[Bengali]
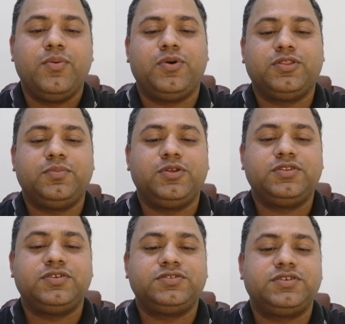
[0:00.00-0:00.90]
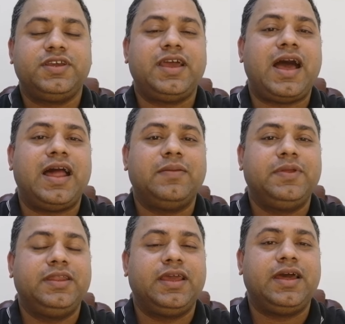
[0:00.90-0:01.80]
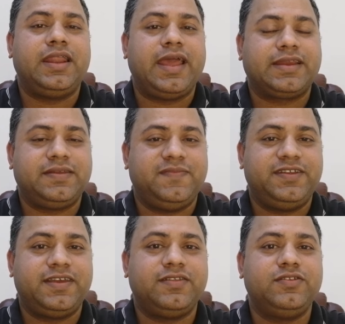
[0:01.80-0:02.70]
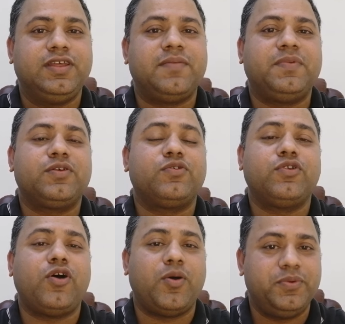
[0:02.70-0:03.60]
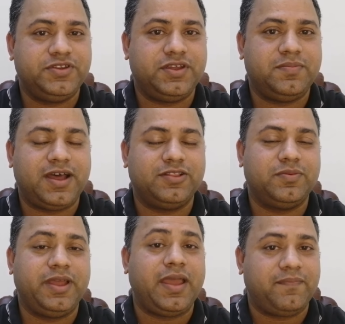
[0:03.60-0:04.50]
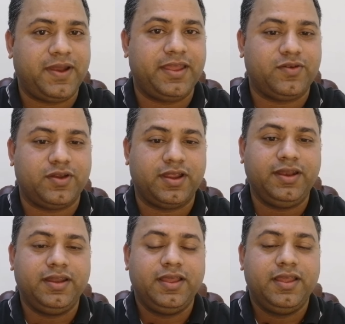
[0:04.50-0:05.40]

প্রথমত হচ্ছে আলবেনিয়ার একটি ভিসা যদি আপনি কোনো অফিসের মাধ্যমে অ্যাপ্লাই করেন